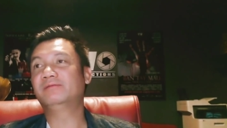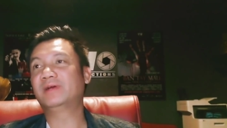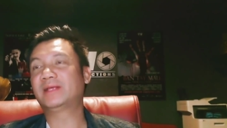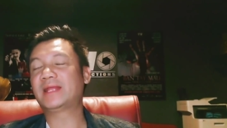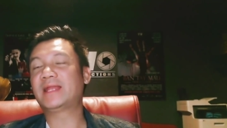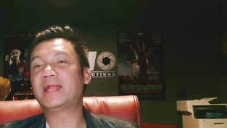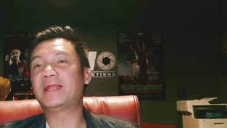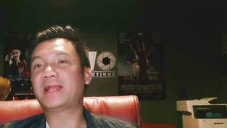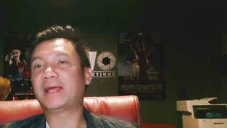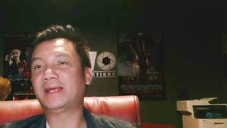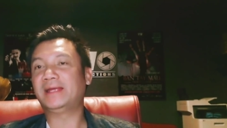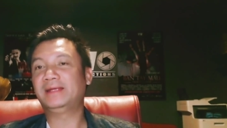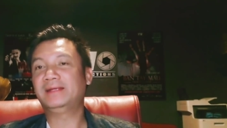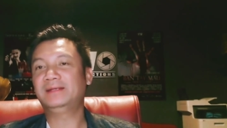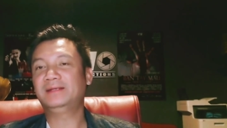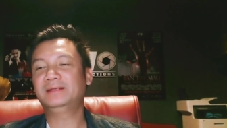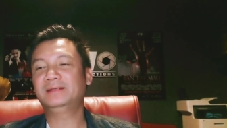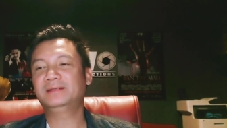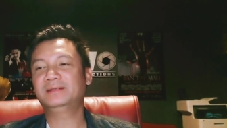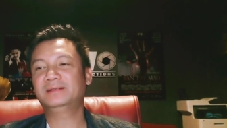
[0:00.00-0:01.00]
về gia đình này
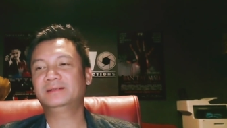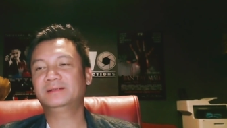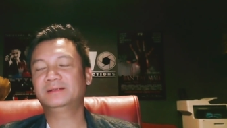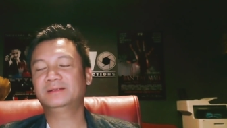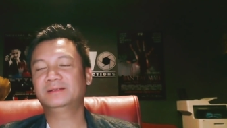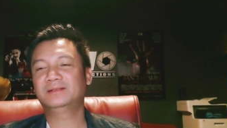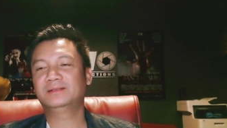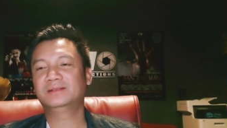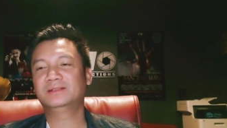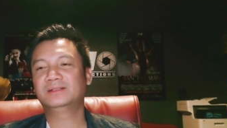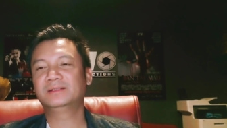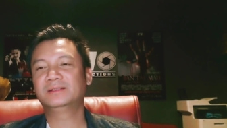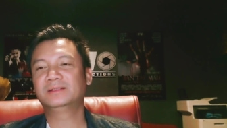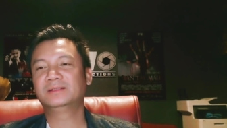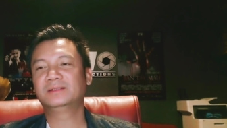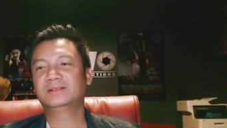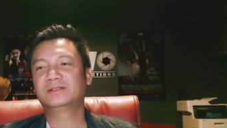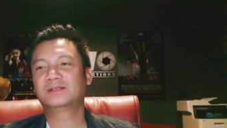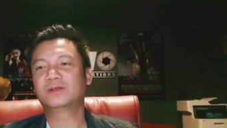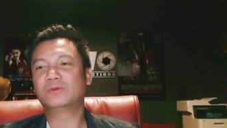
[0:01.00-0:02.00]

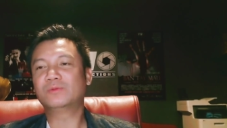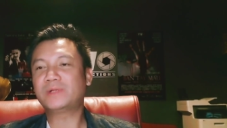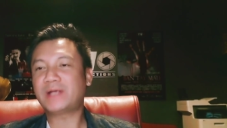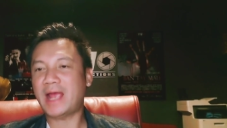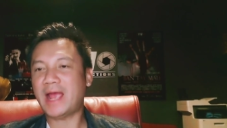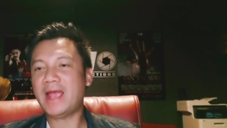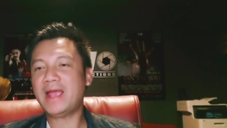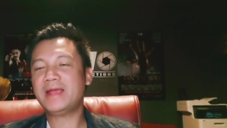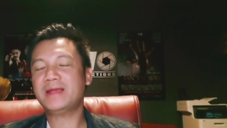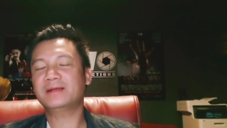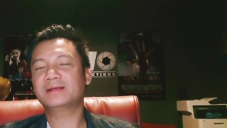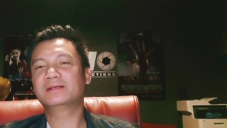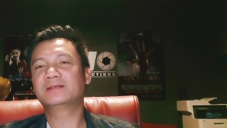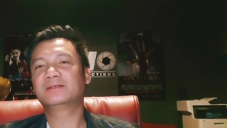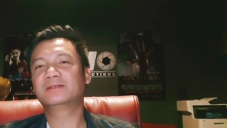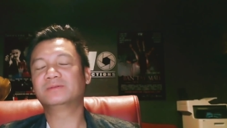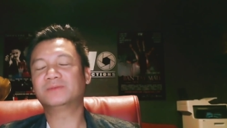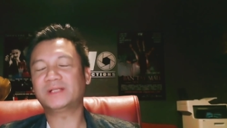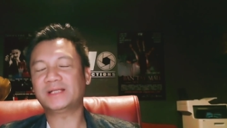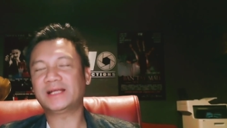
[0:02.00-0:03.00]
cũng khá
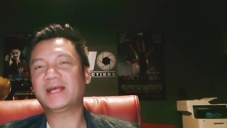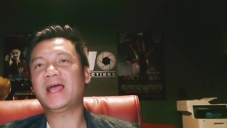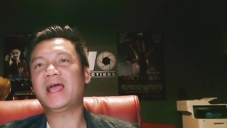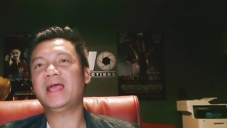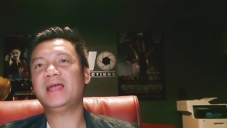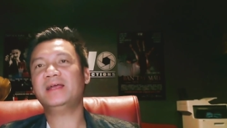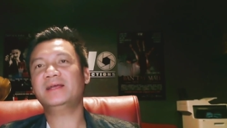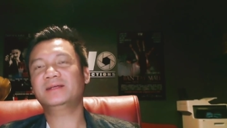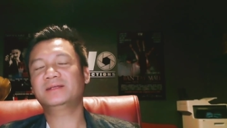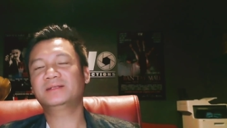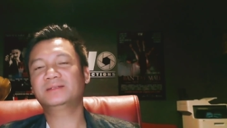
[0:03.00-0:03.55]
cũng rất là khá